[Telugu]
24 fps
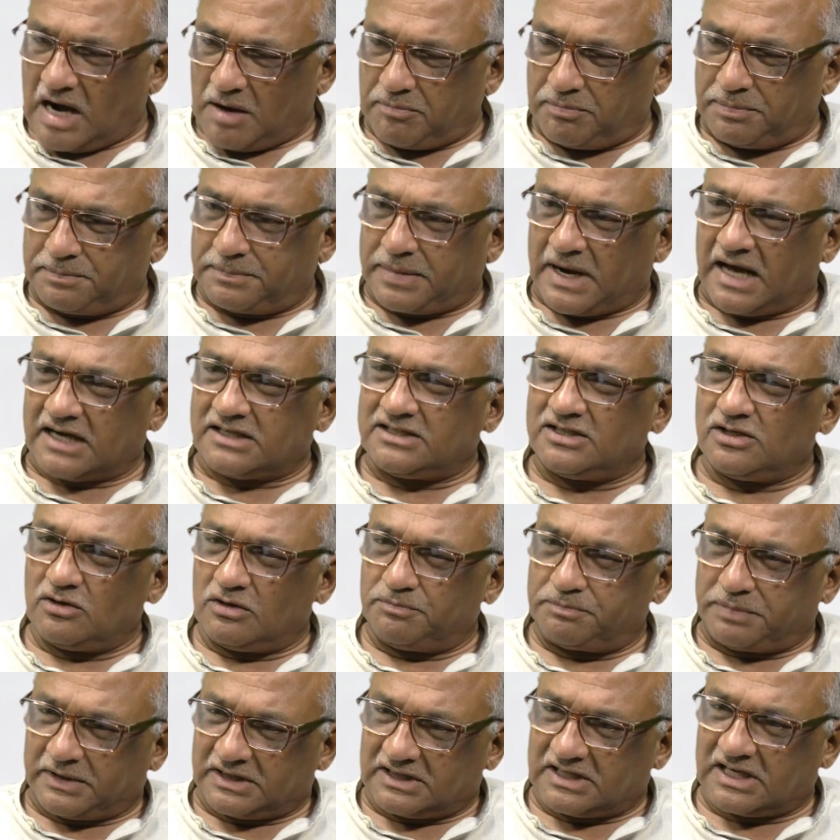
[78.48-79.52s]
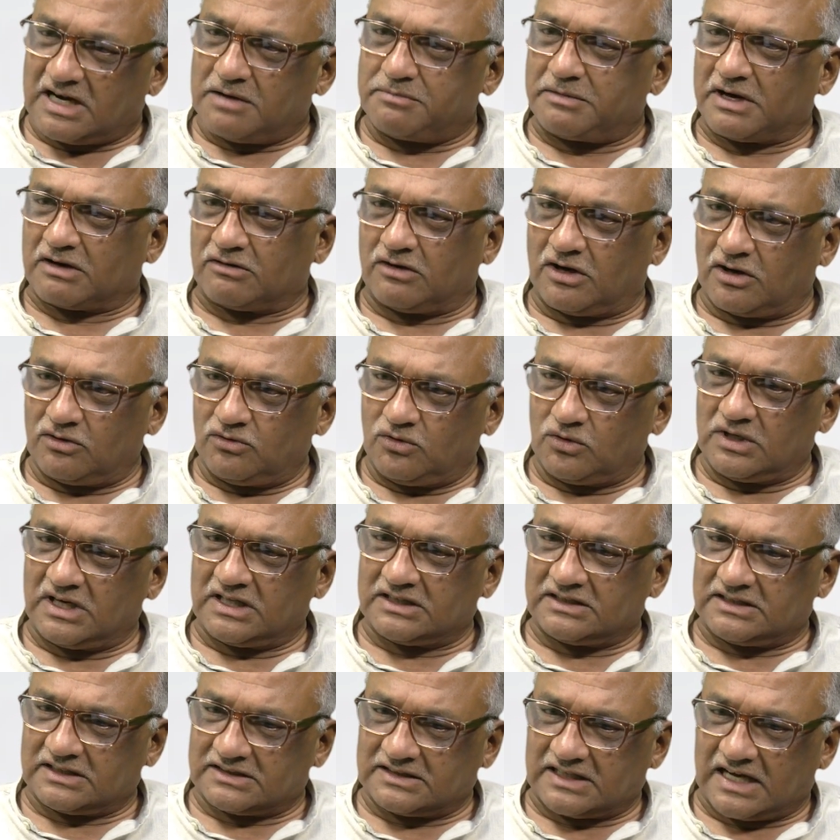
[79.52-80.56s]
ఆ పార్టీలో పెద్దగా మనం
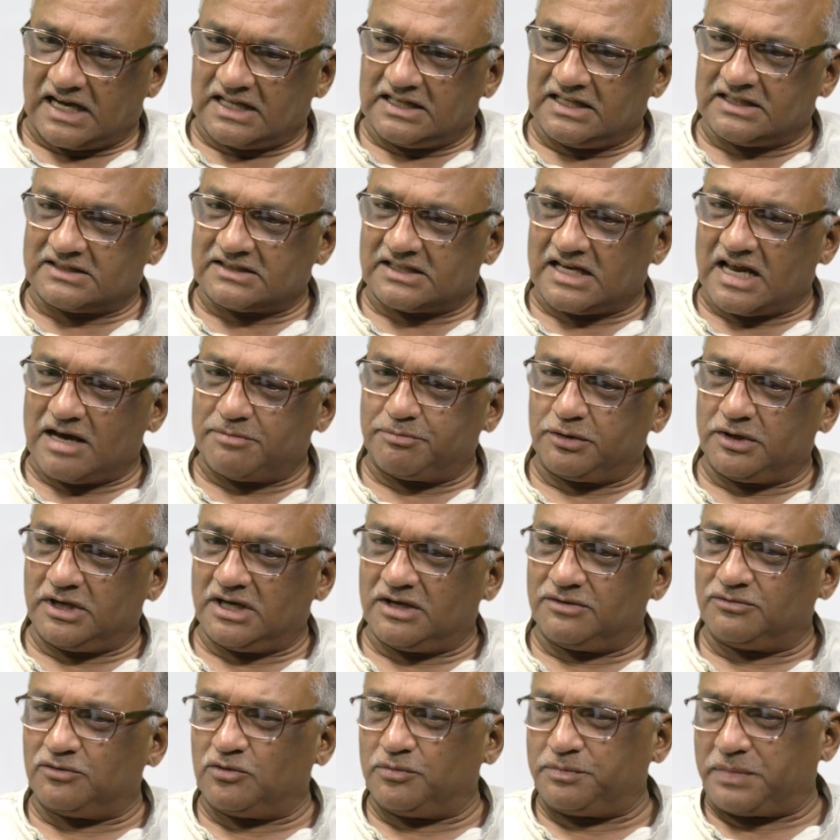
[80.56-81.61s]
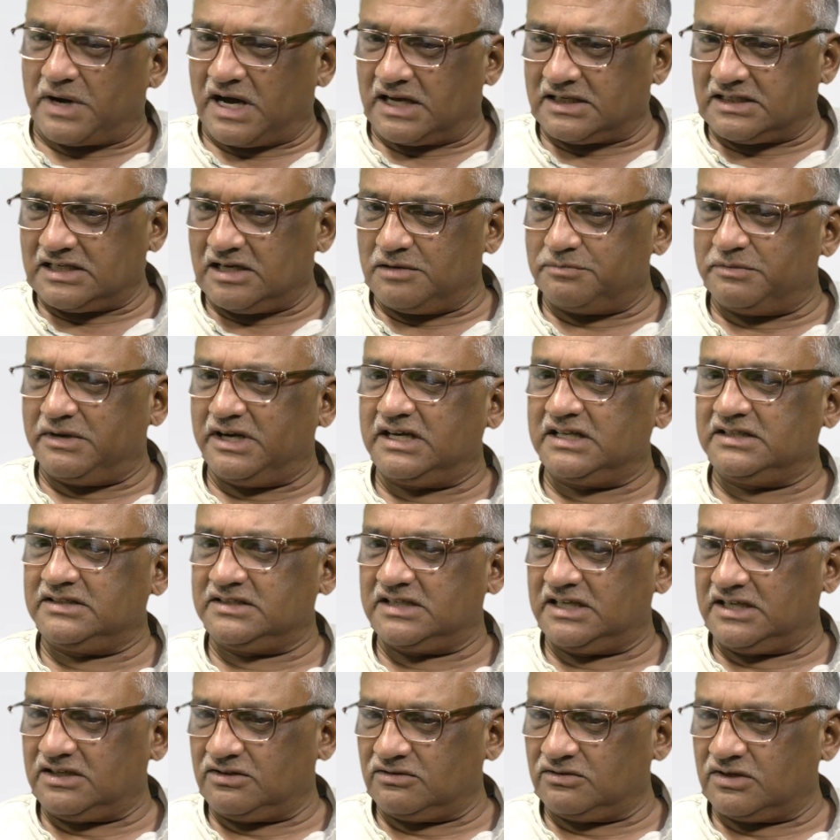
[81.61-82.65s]
అనుకున్నంత సాధించలేకపోయాము పార్టీని మెయింటైన్
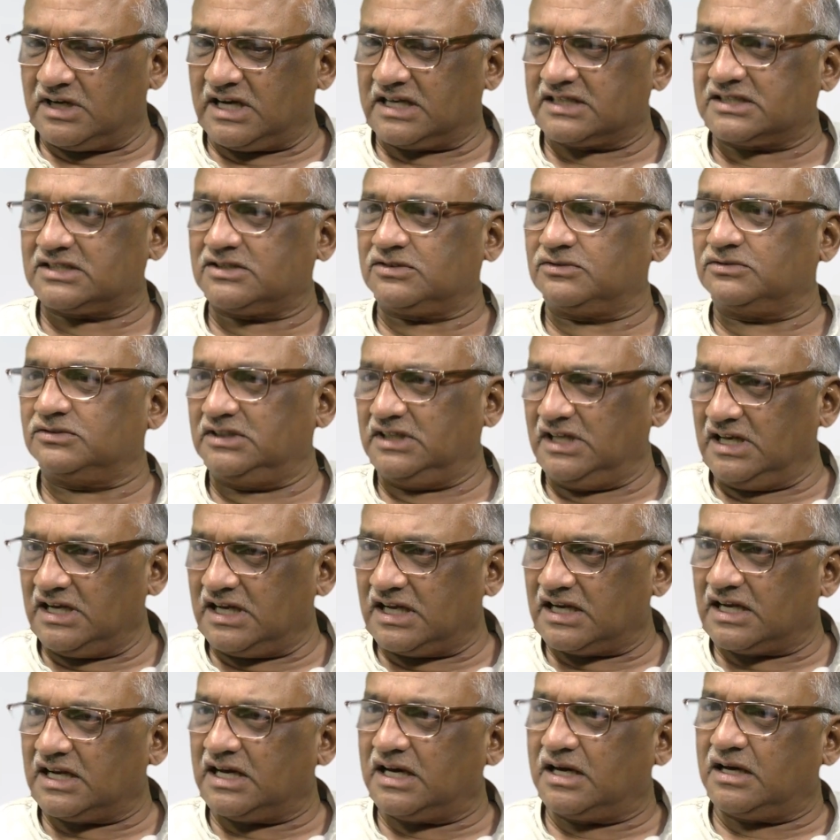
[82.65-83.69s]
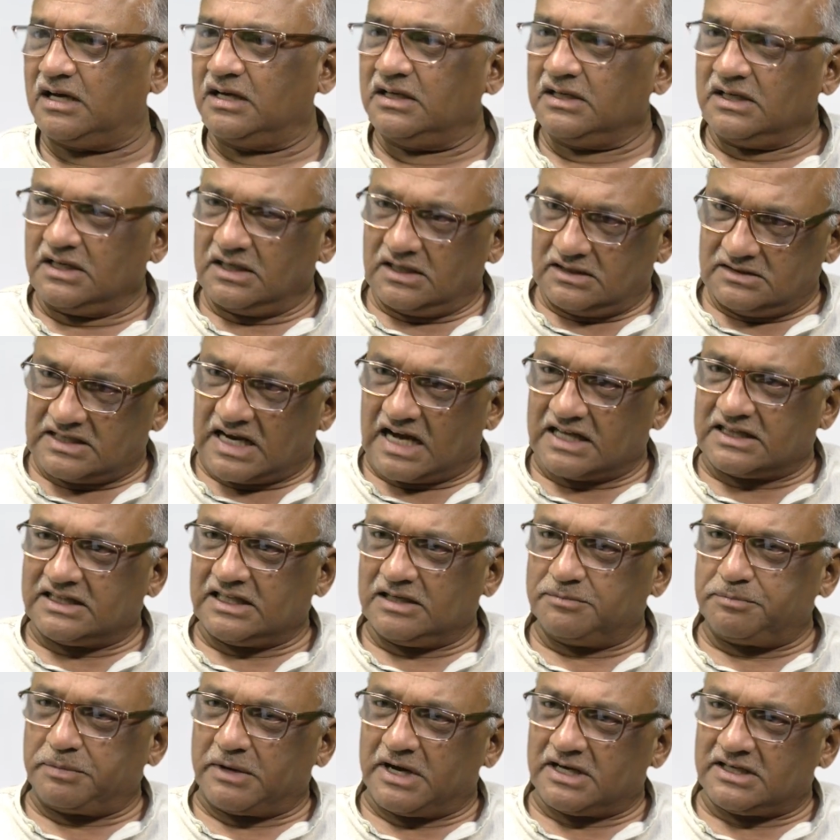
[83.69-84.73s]
చేయటం కష్టం దీనికన్నా
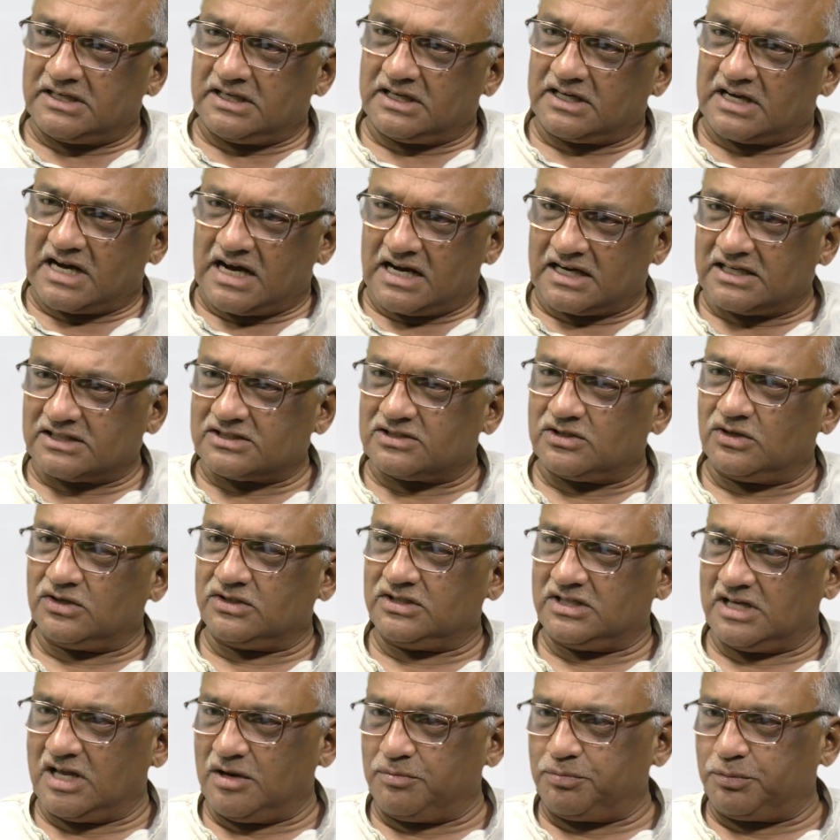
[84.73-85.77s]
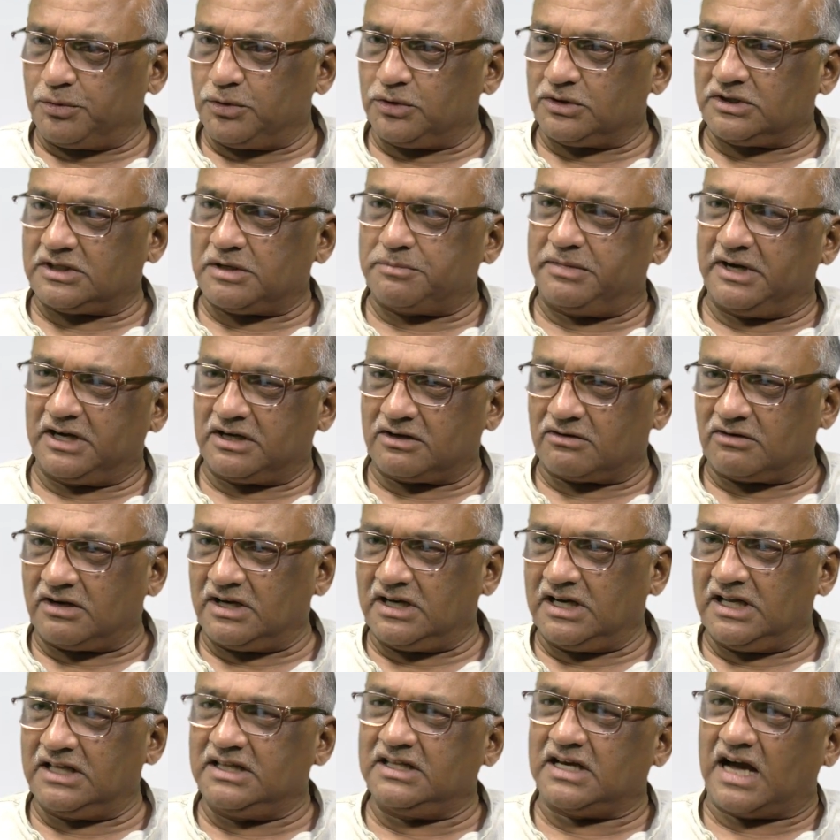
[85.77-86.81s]
జాతీయ పార్టీ కాంగ్రెస్లో చేరిపోతే బెటర్
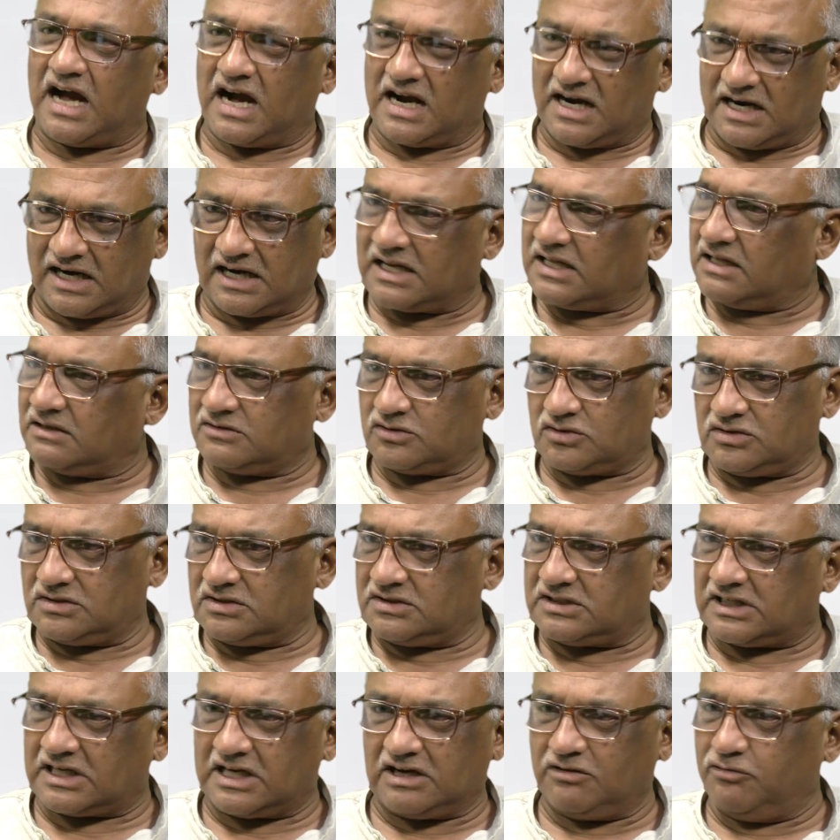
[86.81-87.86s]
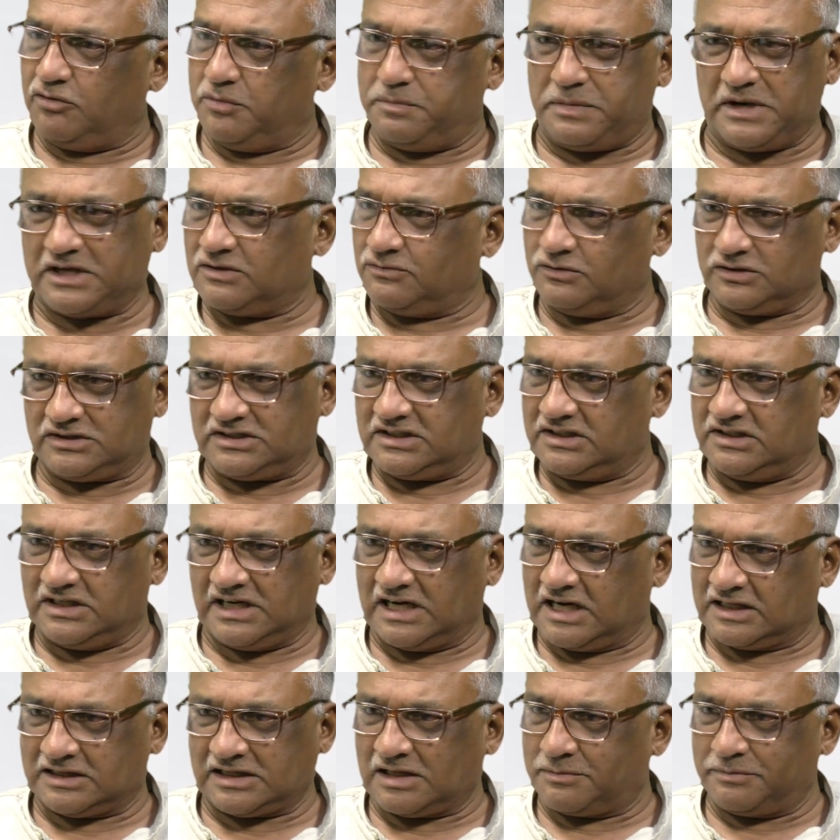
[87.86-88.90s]
అనేది అక్కడ చిన్న విభేదం వచ్చింది
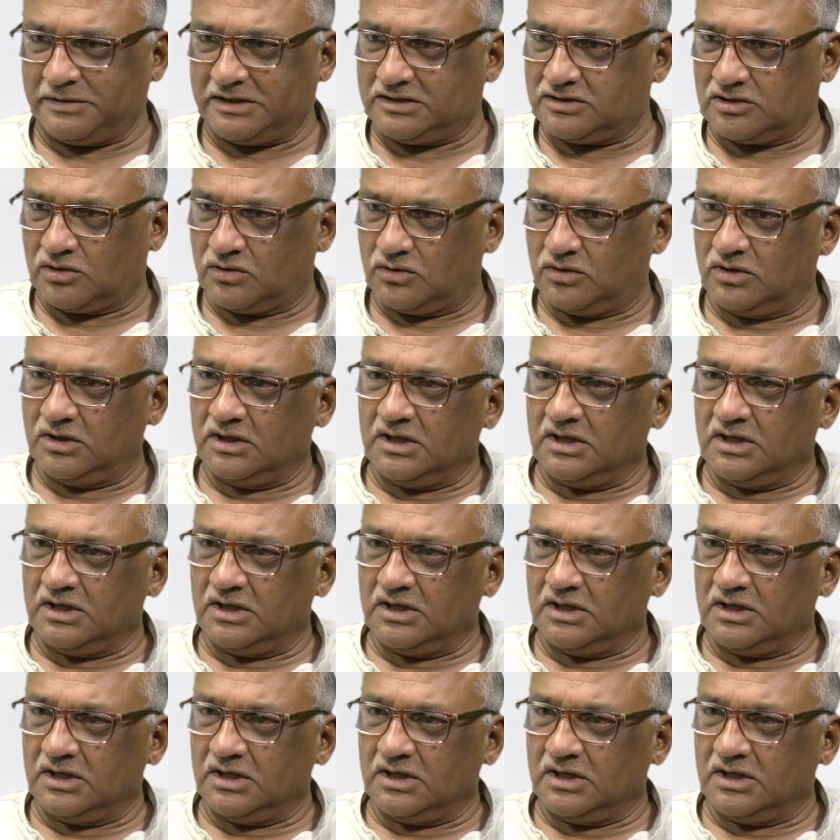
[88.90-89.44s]
వీళ్ళిద్దరి మధ్యలో